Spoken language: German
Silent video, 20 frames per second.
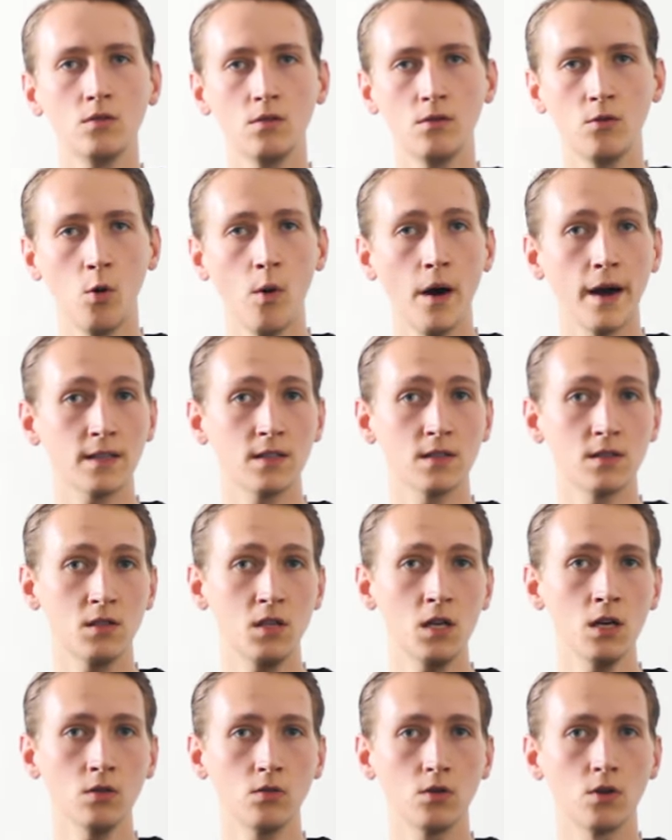
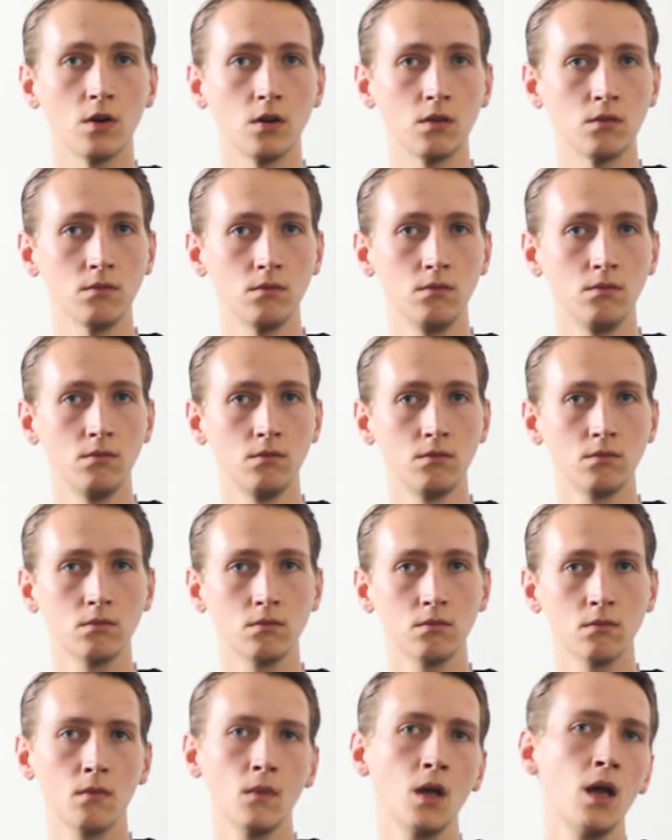koexistieren können.
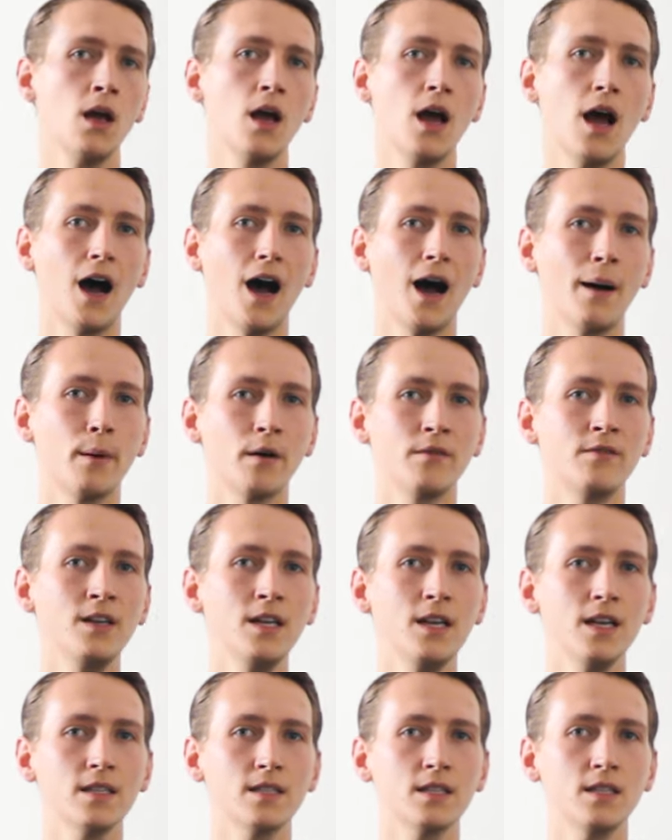Aber wie
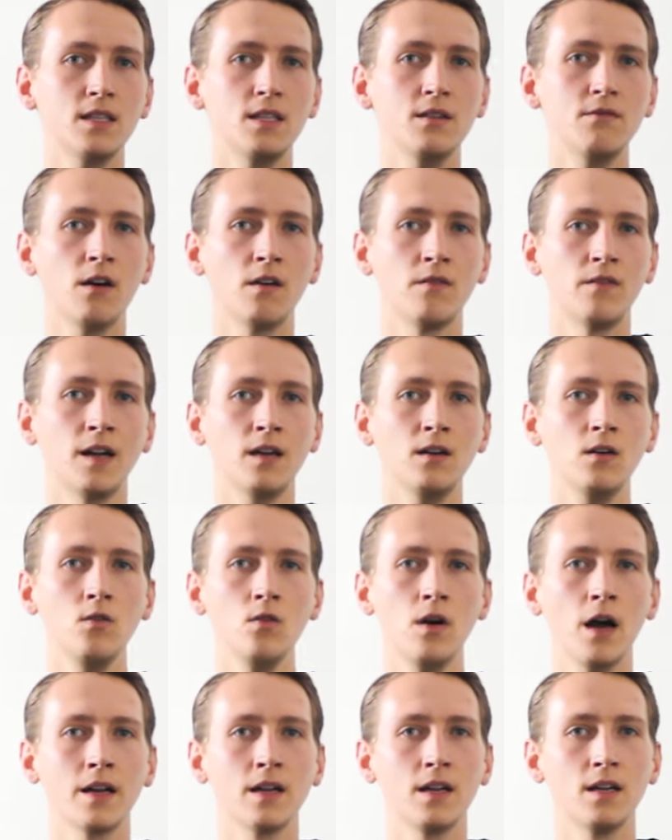lässt sich die
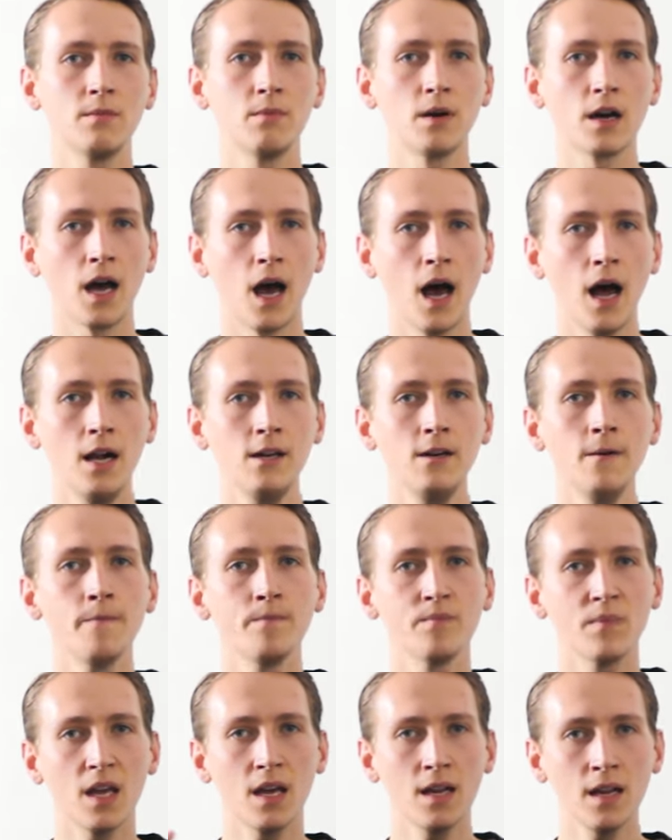Verwandlung einer liberalen
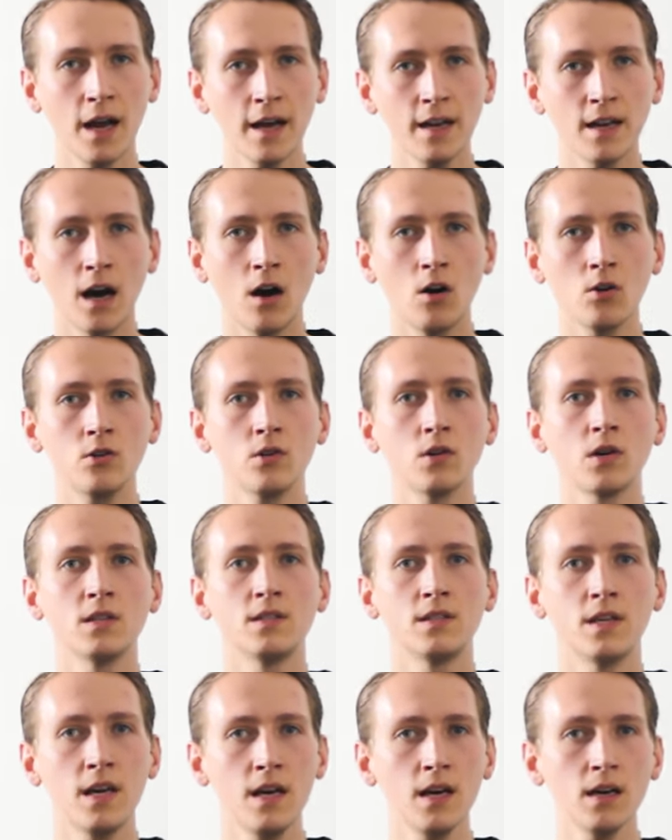in eine
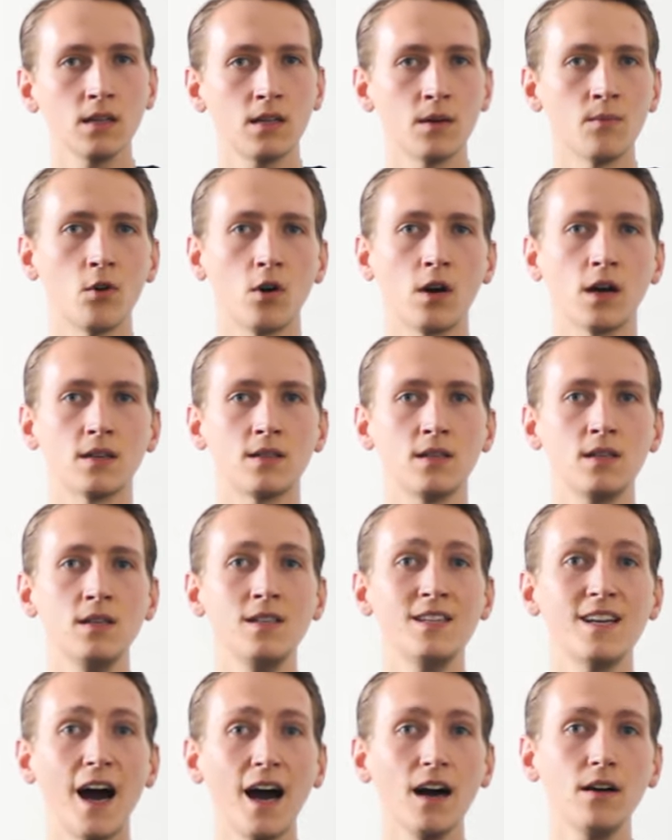autoritäre Demokratie
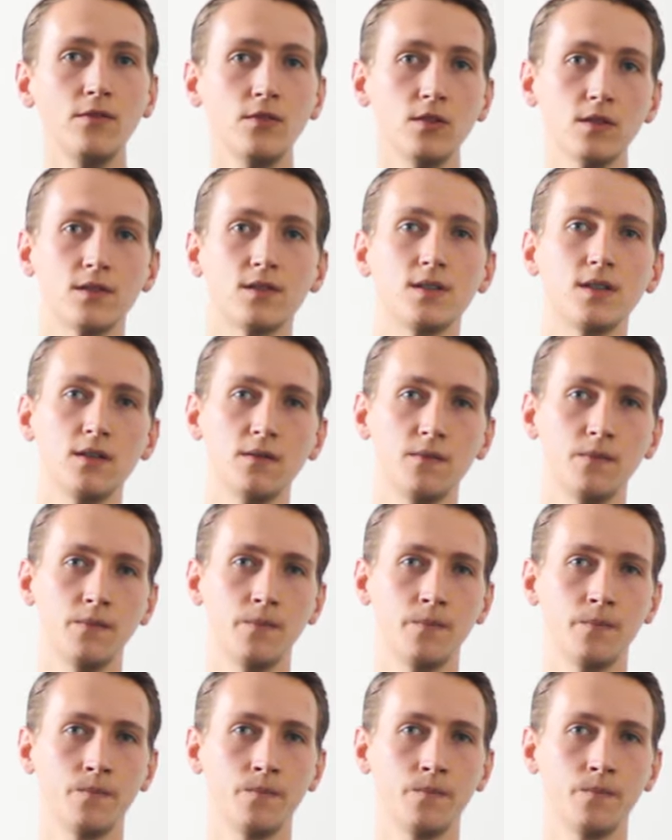nachvollziehen?